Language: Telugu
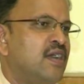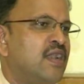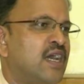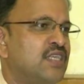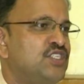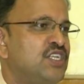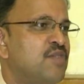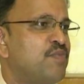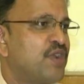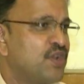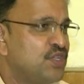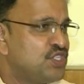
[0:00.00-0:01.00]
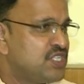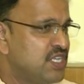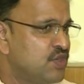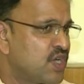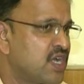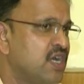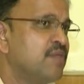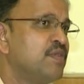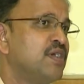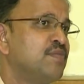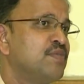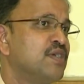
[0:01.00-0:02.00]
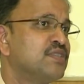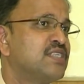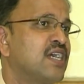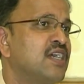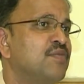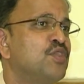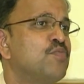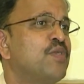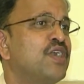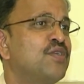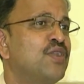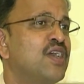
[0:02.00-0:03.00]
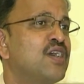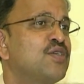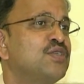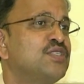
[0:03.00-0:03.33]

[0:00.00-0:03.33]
నా చిన్నప్పటి నుంచి ఒక సంఘంతో పాటు నాకు